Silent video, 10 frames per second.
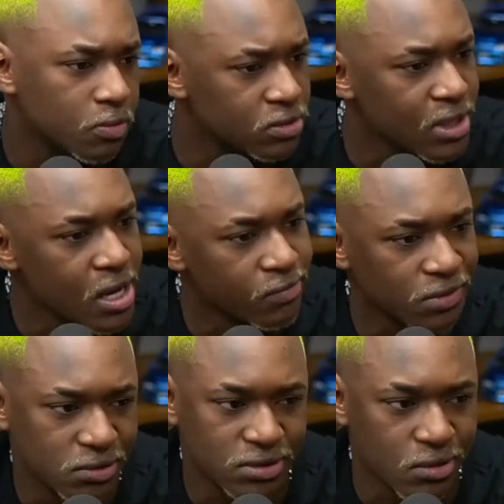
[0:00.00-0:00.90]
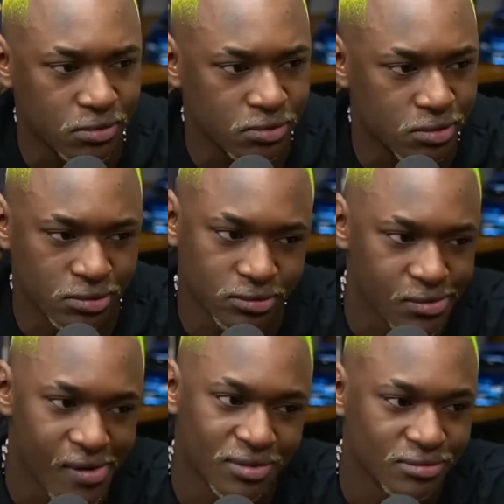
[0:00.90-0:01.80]
enche o meu saco, vou encher o saco dos outros.
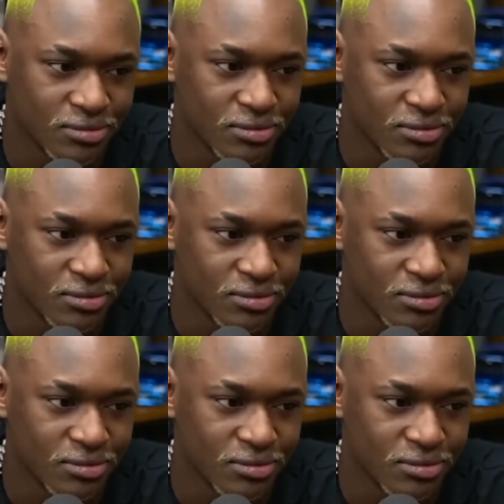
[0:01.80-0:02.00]
É,